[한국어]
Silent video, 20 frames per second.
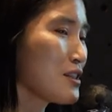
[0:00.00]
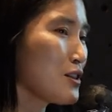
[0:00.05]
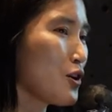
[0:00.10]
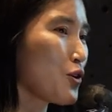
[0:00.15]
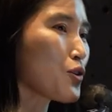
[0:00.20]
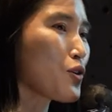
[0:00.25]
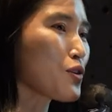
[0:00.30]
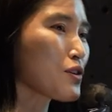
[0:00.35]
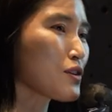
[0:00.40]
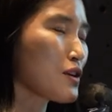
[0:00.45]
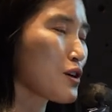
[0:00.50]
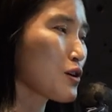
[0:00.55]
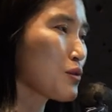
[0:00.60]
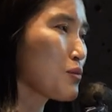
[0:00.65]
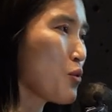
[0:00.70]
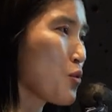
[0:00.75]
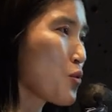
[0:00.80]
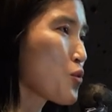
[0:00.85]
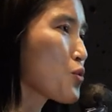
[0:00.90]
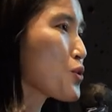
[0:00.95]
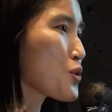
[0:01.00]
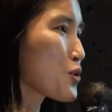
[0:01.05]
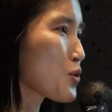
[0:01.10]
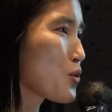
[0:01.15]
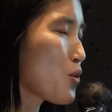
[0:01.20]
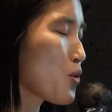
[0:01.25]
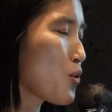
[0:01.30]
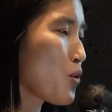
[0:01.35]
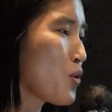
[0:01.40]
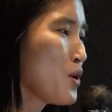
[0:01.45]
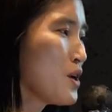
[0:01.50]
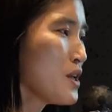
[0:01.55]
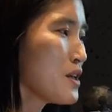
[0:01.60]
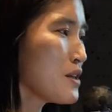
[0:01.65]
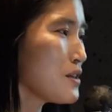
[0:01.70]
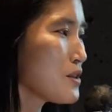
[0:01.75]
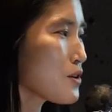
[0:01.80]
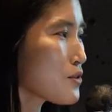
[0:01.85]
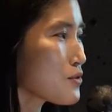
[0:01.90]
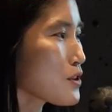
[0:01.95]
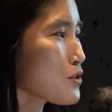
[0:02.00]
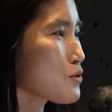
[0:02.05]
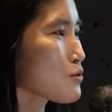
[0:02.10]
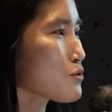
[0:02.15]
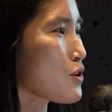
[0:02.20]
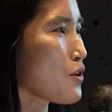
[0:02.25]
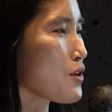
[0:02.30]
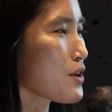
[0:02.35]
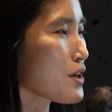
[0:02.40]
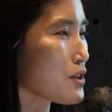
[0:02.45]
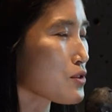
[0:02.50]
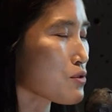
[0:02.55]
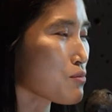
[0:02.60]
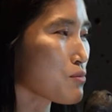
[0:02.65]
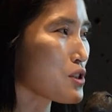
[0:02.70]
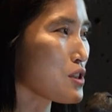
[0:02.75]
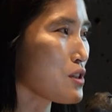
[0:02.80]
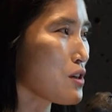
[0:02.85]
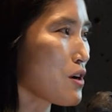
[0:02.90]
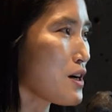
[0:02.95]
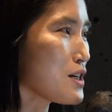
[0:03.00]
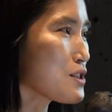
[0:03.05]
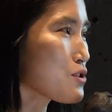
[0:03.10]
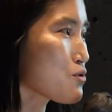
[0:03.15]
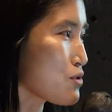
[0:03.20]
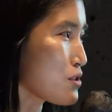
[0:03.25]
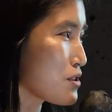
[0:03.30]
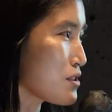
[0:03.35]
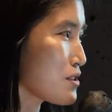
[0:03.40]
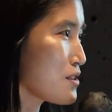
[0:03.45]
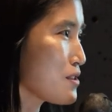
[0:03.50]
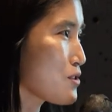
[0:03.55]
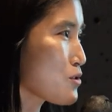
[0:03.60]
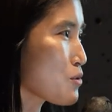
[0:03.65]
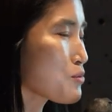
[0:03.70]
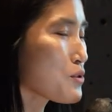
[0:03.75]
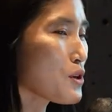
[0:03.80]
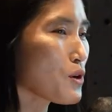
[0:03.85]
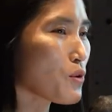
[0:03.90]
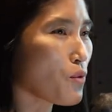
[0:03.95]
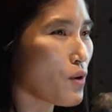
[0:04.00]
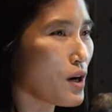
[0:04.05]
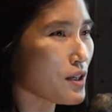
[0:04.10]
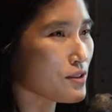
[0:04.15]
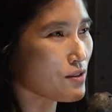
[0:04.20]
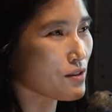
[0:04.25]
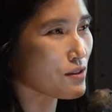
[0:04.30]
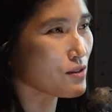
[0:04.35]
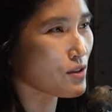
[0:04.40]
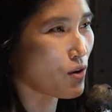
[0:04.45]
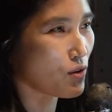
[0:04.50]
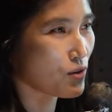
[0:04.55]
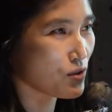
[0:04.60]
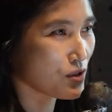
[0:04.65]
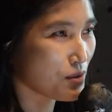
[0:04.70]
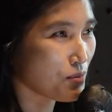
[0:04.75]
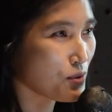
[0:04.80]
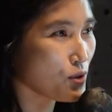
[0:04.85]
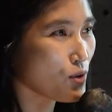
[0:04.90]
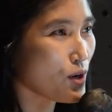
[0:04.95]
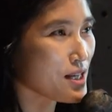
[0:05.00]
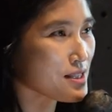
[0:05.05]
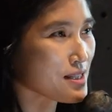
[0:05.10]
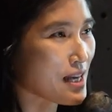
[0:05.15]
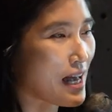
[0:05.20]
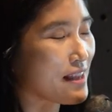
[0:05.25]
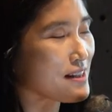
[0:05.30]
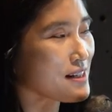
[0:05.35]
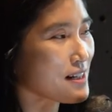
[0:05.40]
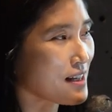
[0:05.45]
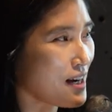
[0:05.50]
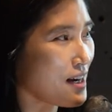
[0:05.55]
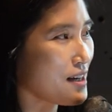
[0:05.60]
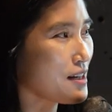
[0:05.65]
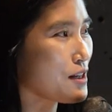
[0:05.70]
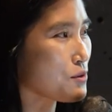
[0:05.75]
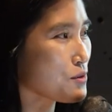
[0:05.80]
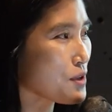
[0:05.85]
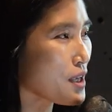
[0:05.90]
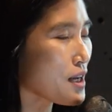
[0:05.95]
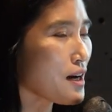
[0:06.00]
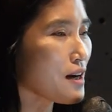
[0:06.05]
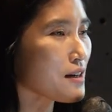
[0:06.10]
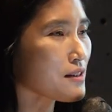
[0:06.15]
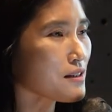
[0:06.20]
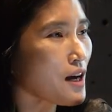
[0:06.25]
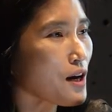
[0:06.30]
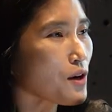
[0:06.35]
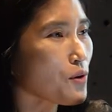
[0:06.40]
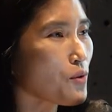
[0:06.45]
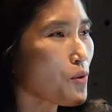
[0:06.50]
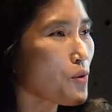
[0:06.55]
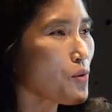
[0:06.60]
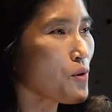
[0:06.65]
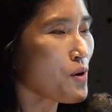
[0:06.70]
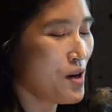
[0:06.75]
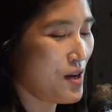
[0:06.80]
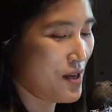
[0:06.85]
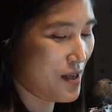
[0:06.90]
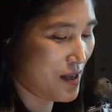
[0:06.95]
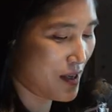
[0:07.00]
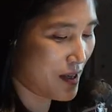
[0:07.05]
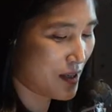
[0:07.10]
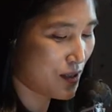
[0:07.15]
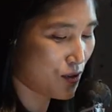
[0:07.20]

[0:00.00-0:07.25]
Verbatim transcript: 영역이라고 보고 있고 이런 데도 저희가 좀 기여할 수 있는 소프트웨어 공학적인 접근이 필요하지 않을까라고 생각을 하고 예,